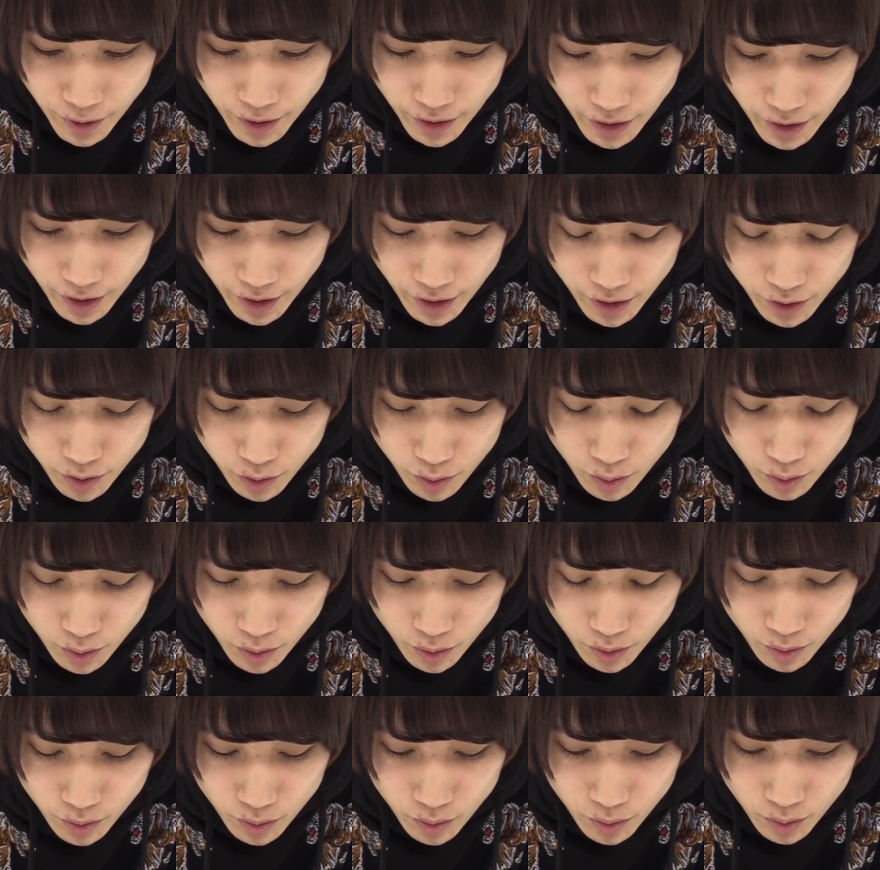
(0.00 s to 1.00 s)
ぱりねちょっ
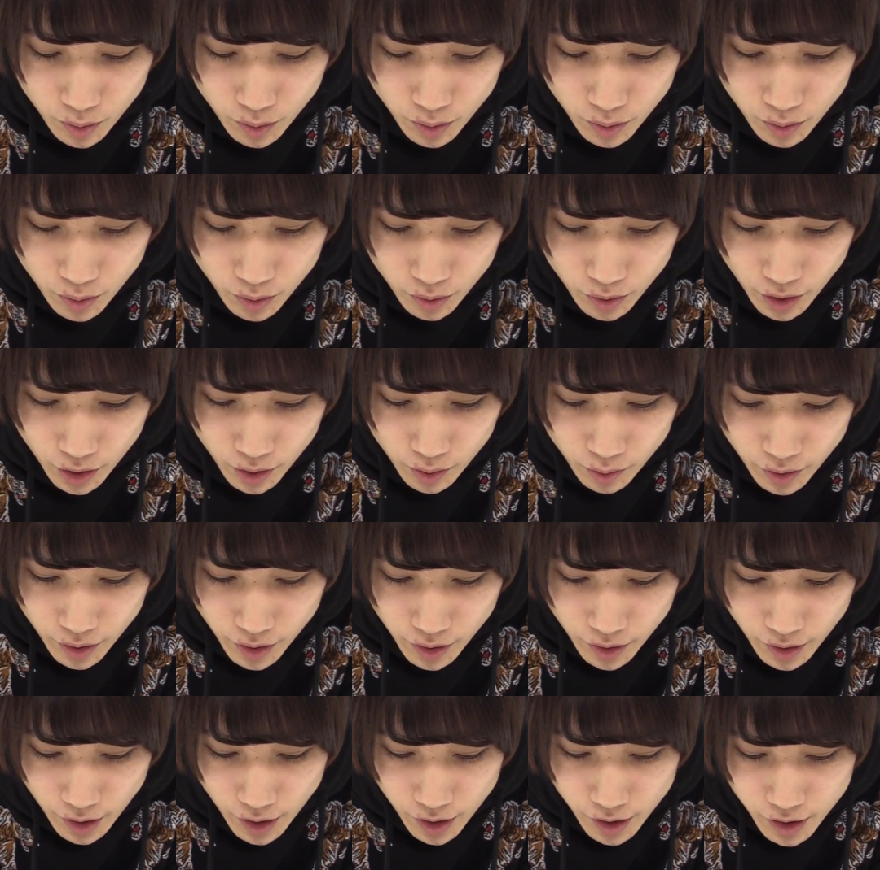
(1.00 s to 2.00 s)
とこう適当
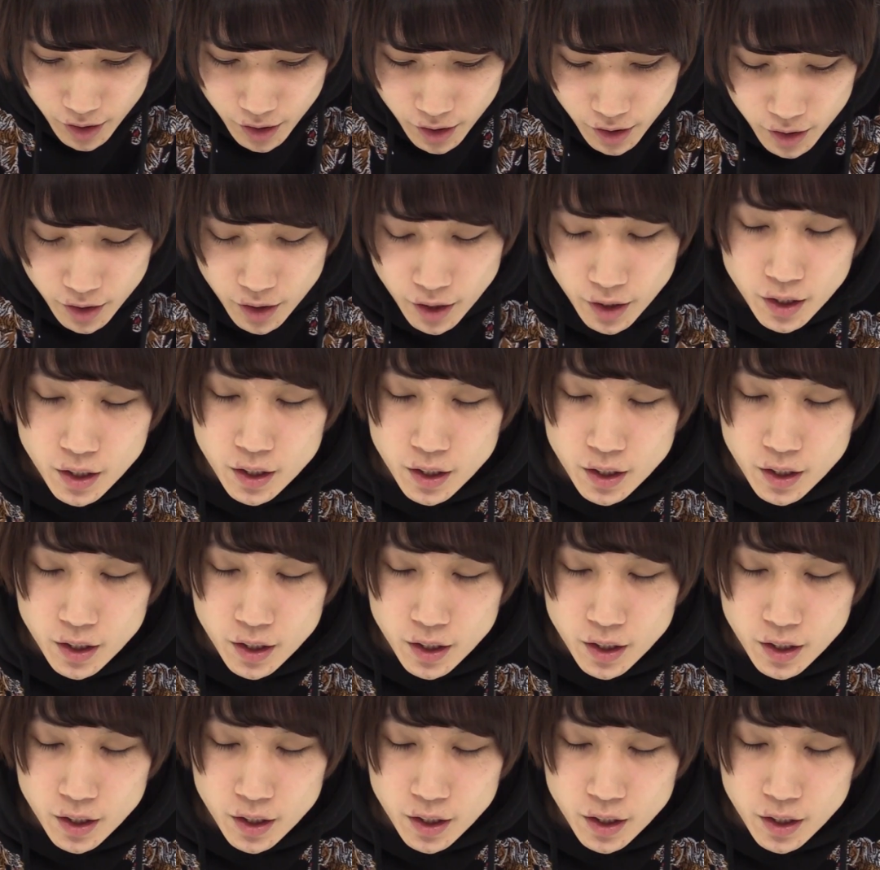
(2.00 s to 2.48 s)
に弾いて